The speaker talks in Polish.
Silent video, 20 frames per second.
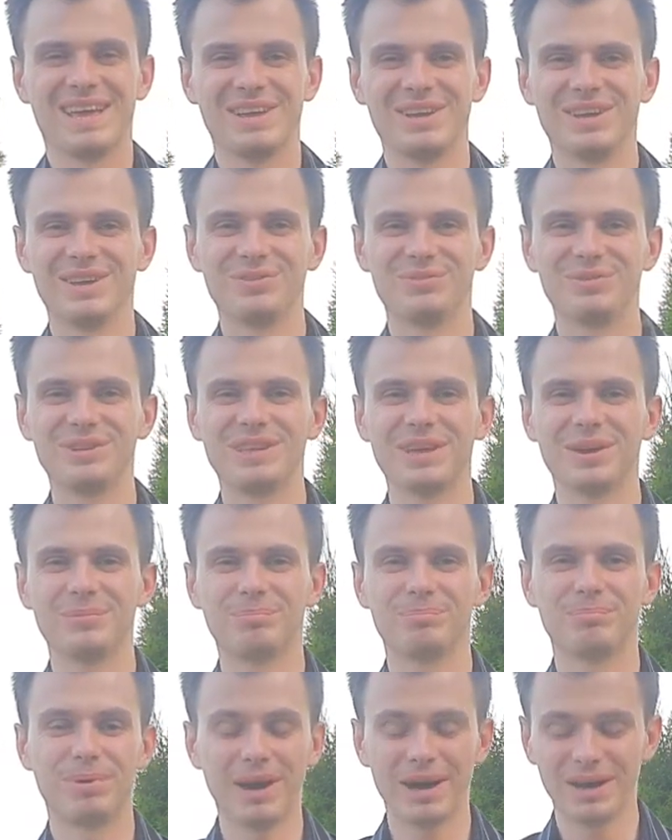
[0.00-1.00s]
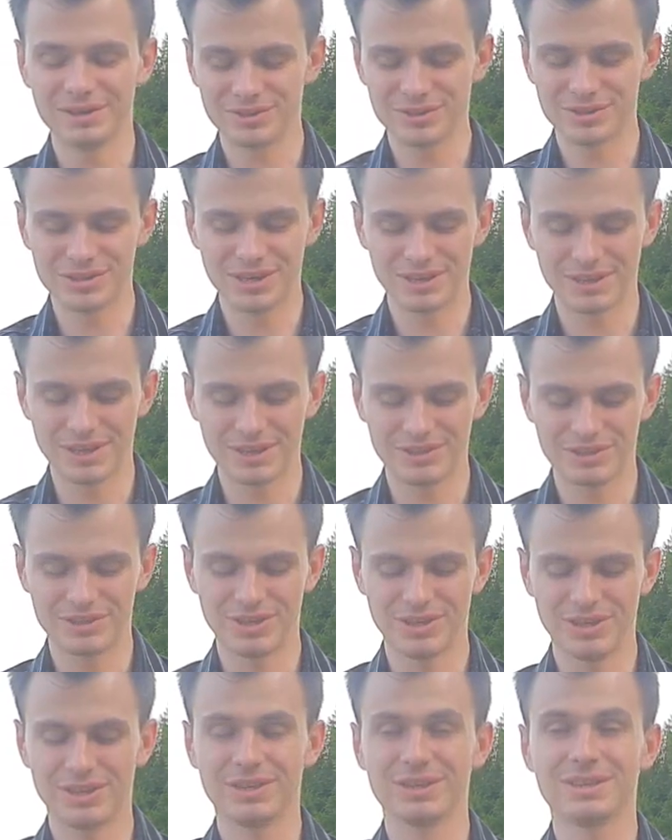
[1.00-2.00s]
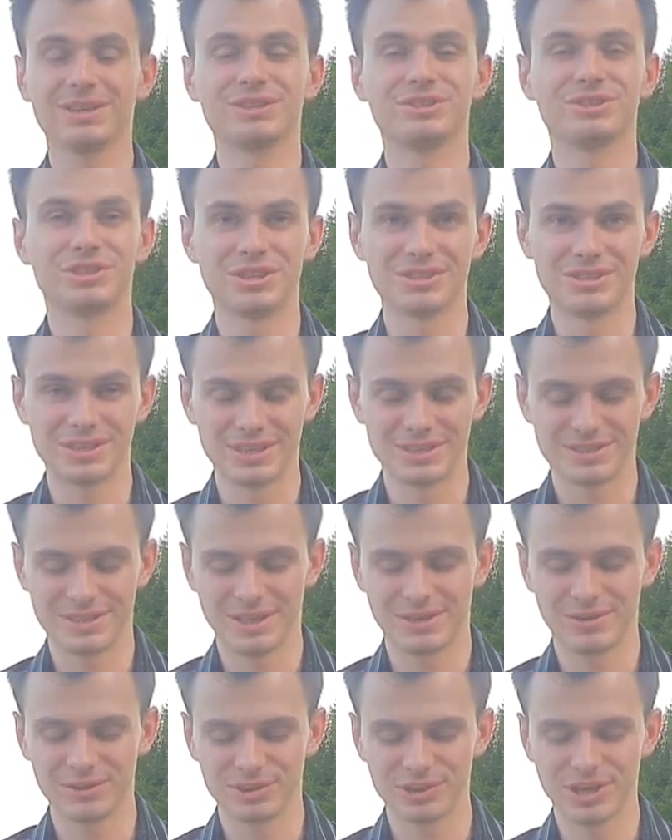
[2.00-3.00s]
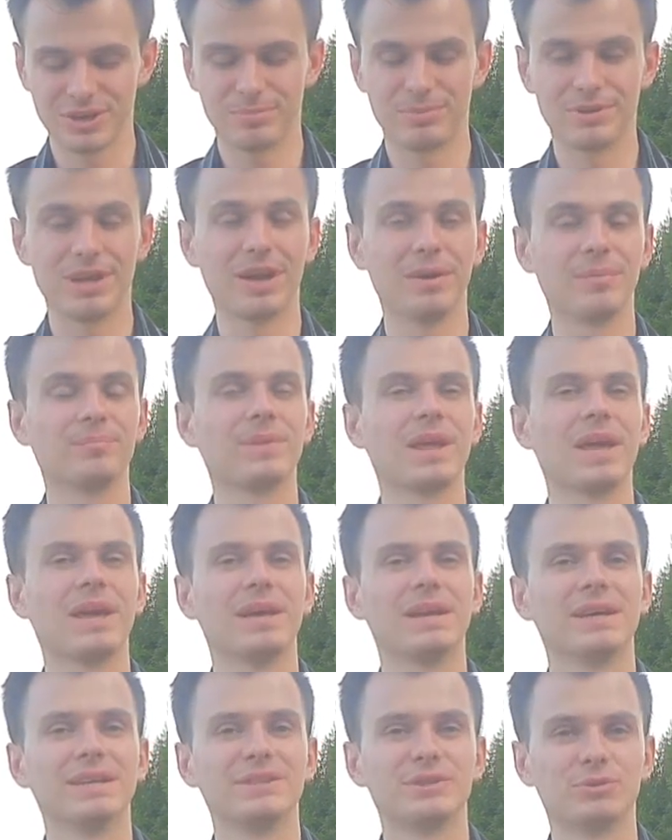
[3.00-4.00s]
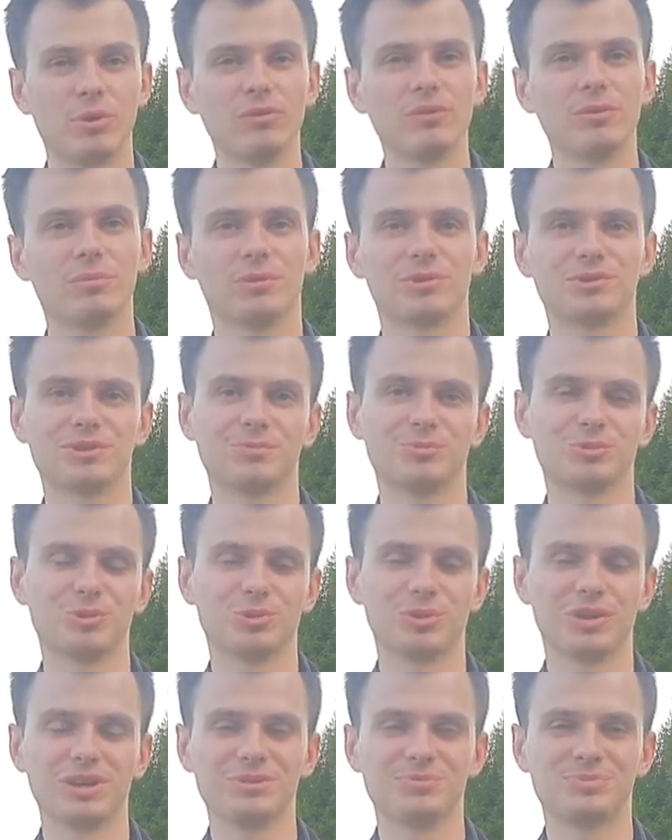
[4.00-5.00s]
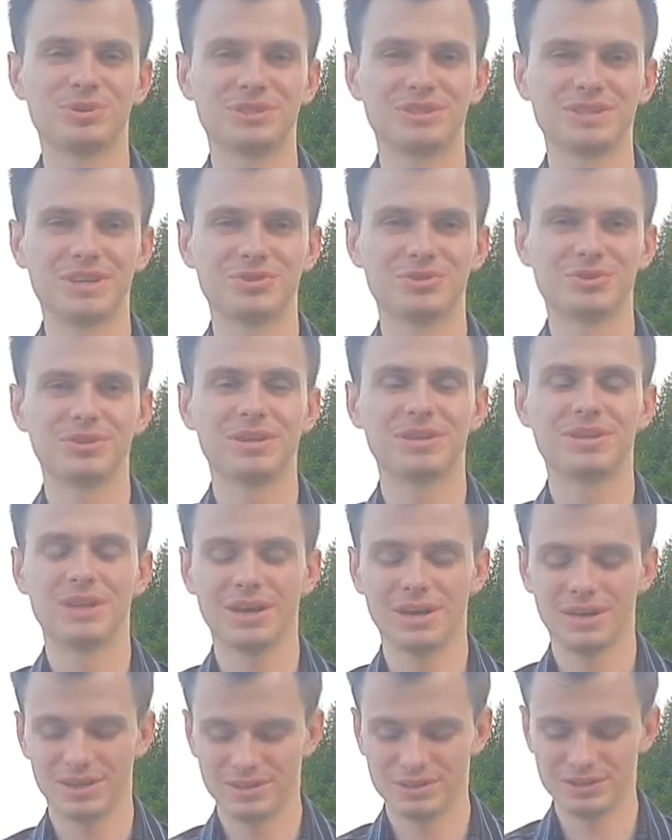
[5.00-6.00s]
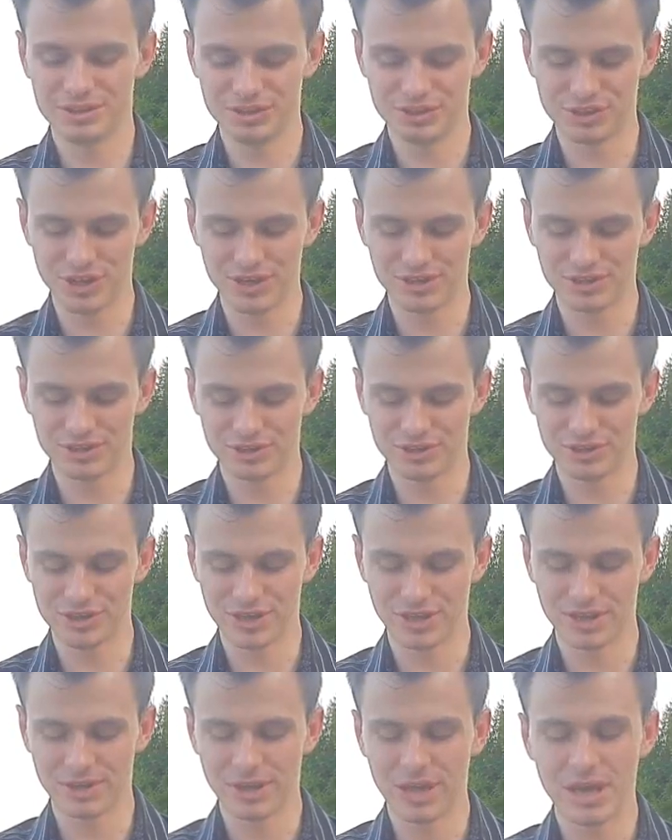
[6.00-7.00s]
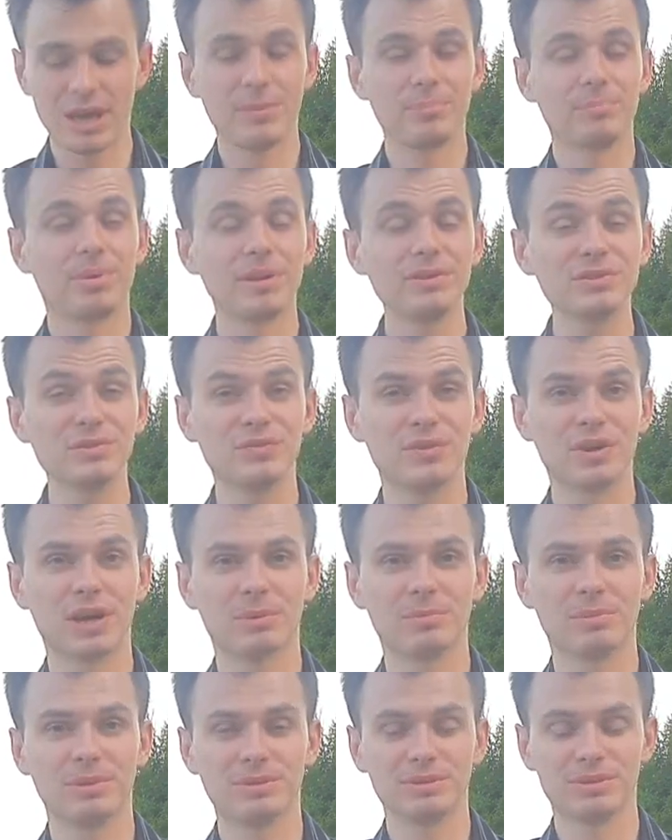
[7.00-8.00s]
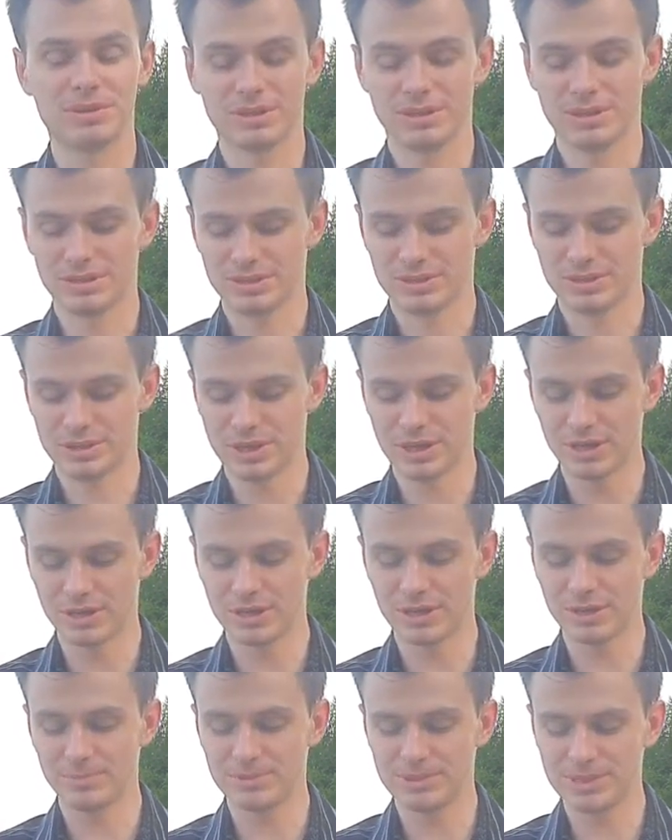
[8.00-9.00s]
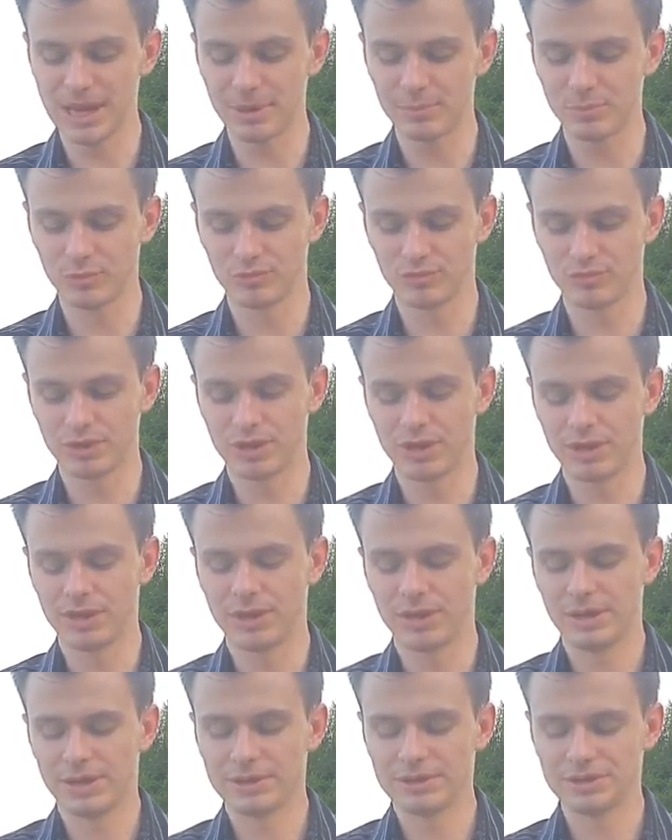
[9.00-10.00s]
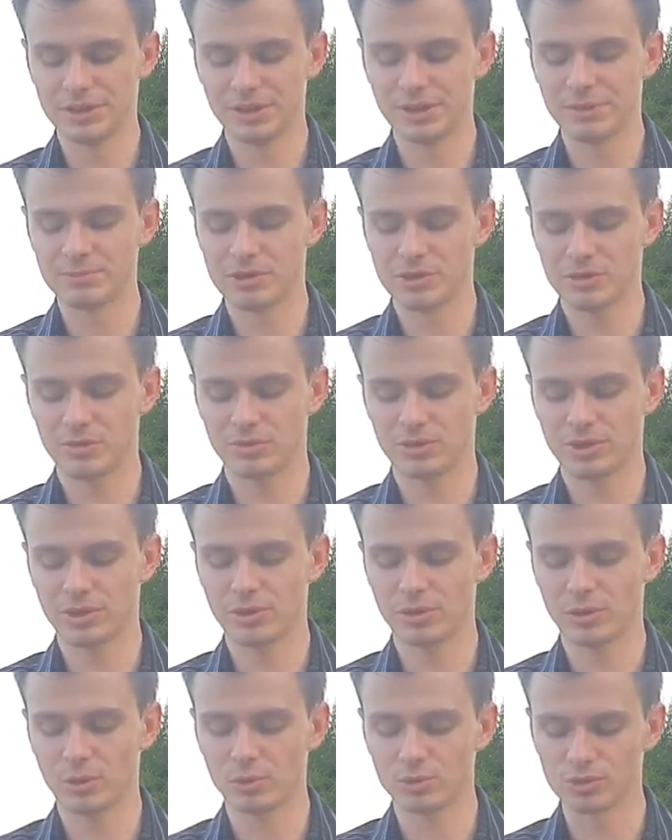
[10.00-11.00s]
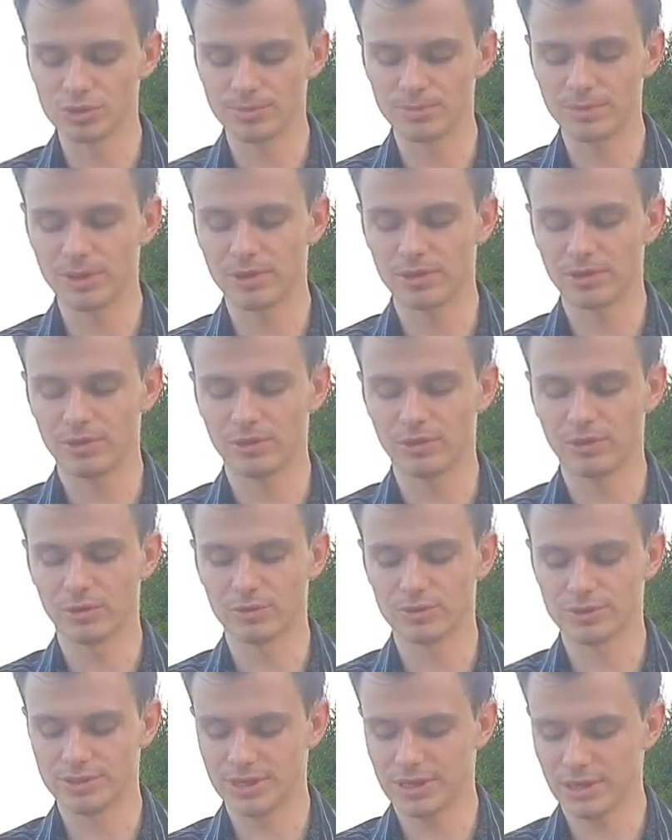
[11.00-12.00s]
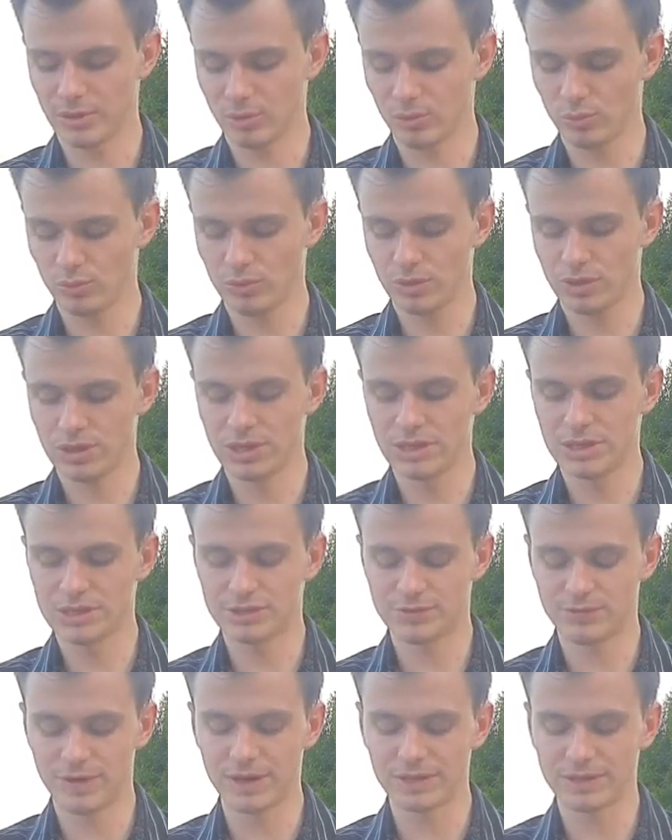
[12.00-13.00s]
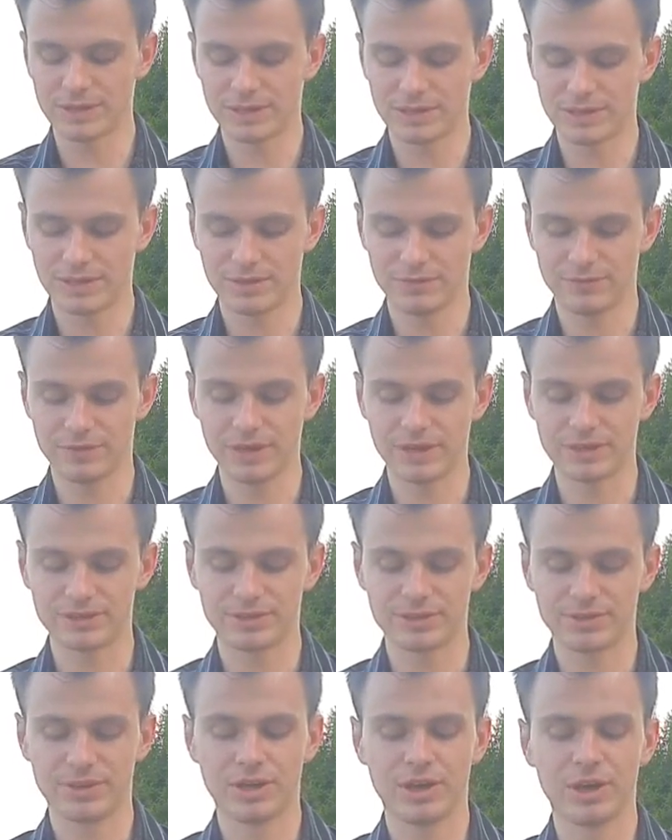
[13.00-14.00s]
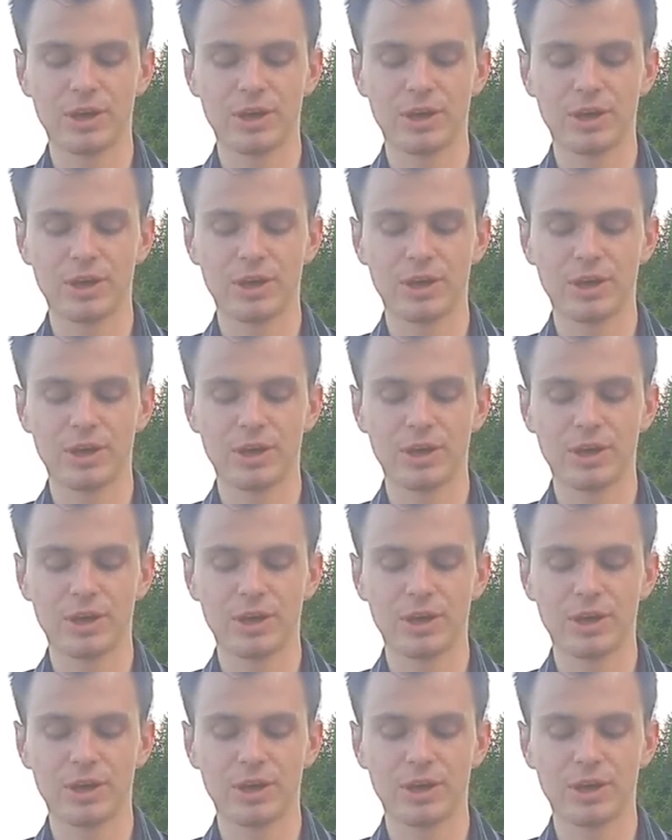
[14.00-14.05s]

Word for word: E, witam bardzo serdecznie 16 sierpnia Słowem Bożym, które jest przeznaczone na dzisiejszy dzień. Pierwszy fragment z Księgi Psalmów z 78 rozdziału, czwarty wiersz.